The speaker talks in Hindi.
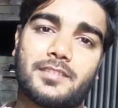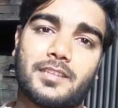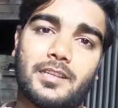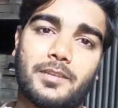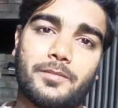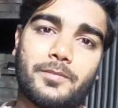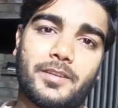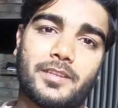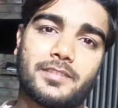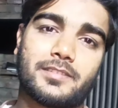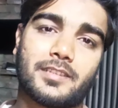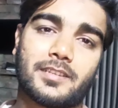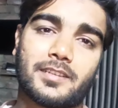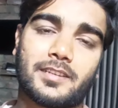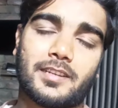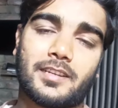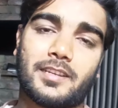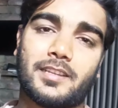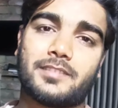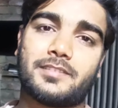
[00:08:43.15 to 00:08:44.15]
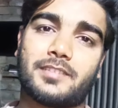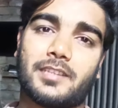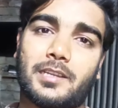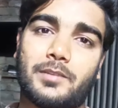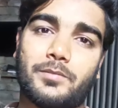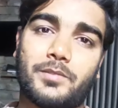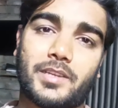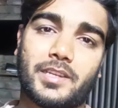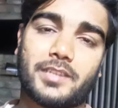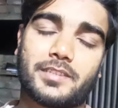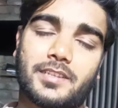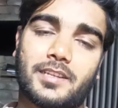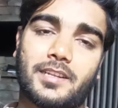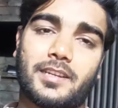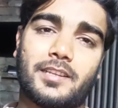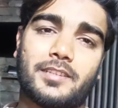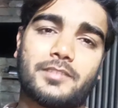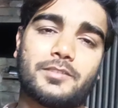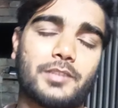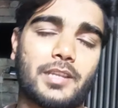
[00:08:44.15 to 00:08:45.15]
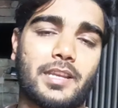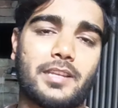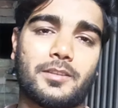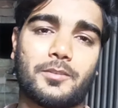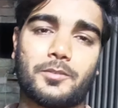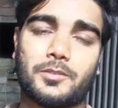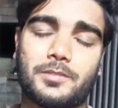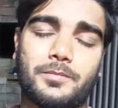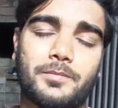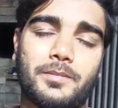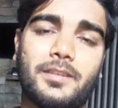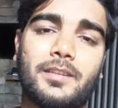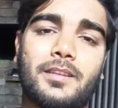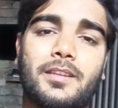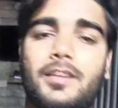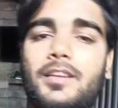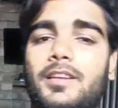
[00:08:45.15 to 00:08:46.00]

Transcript: सेलिब्रेशन करे सेलिब्रेट करे चाहे कुछ भी